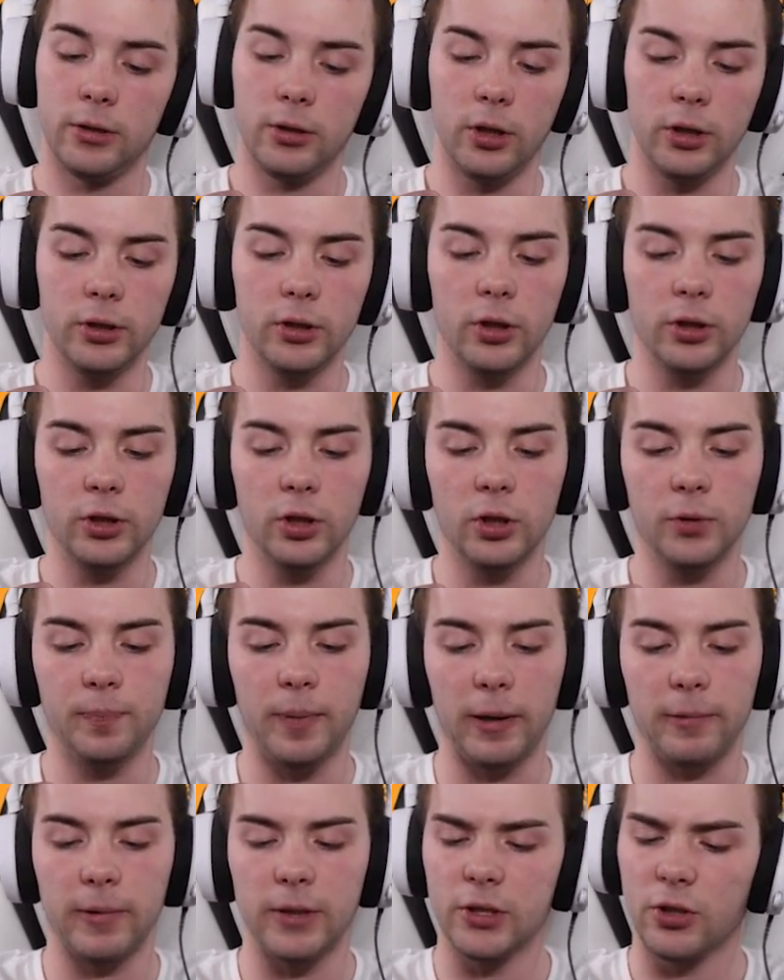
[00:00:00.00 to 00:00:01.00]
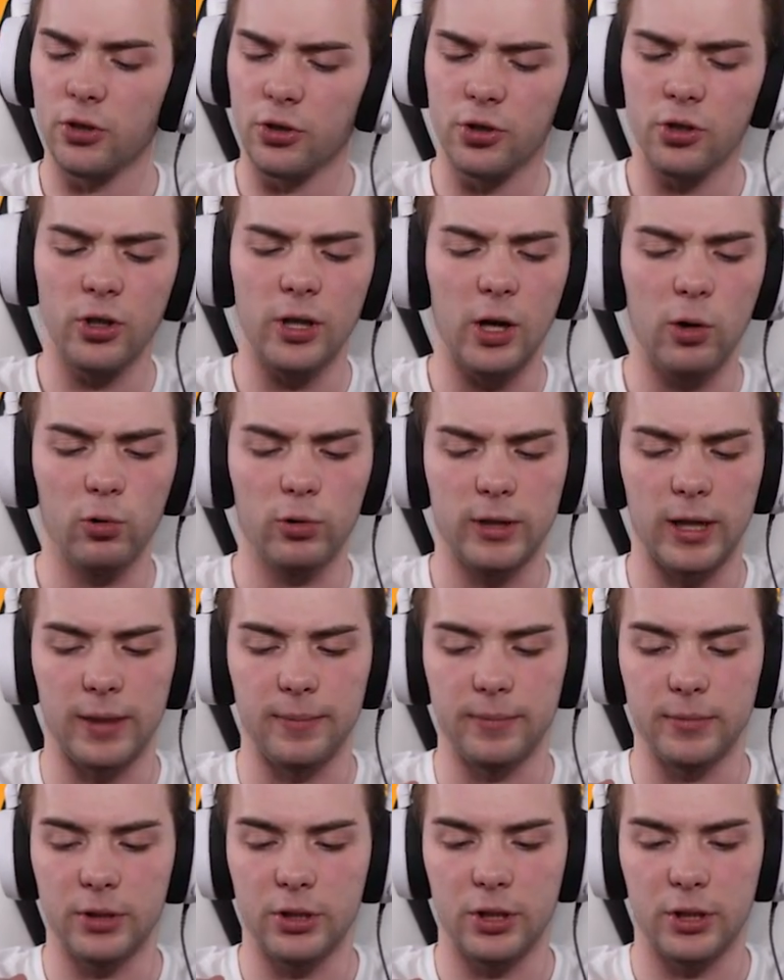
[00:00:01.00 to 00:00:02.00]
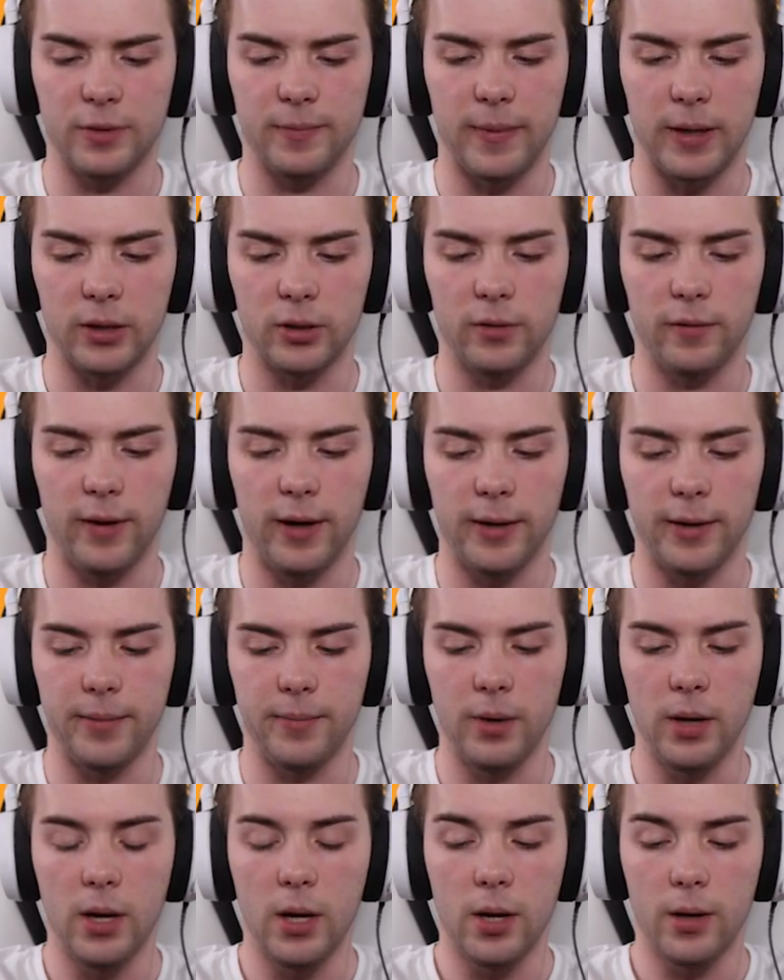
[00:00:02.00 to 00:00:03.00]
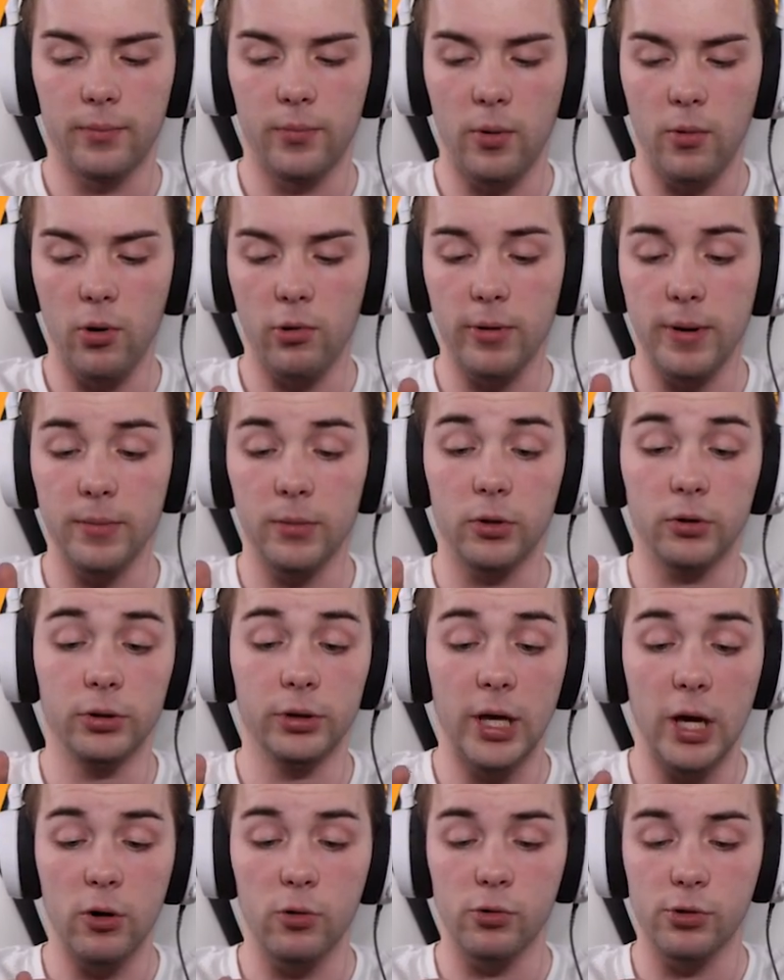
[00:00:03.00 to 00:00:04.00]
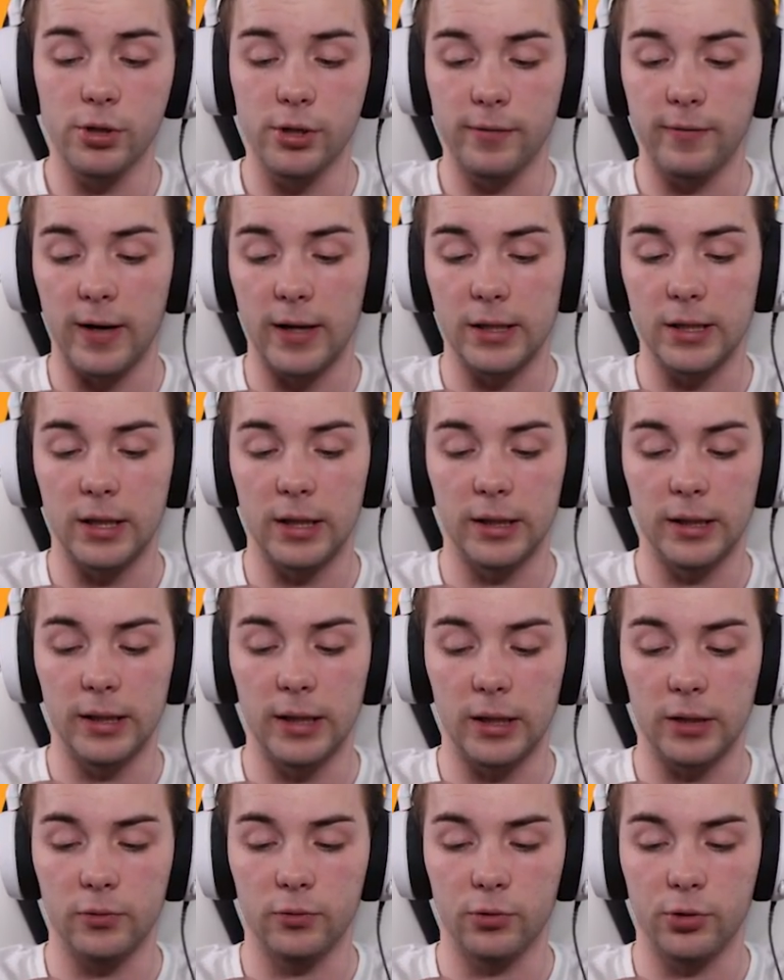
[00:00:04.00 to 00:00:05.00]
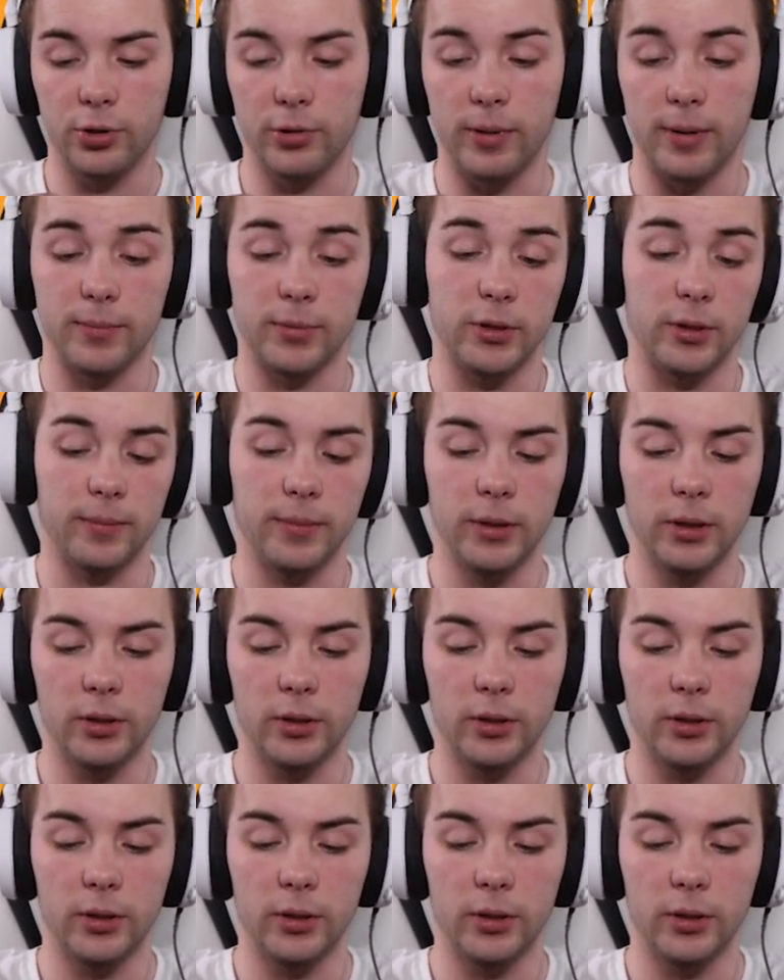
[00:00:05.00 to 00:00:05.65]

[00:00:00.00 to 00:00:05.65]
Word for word: No, no, no i padła. Szkoda ulta, no, że zmarnowałem. Bo mogłem go nie używać, a jednak użyłem sobie.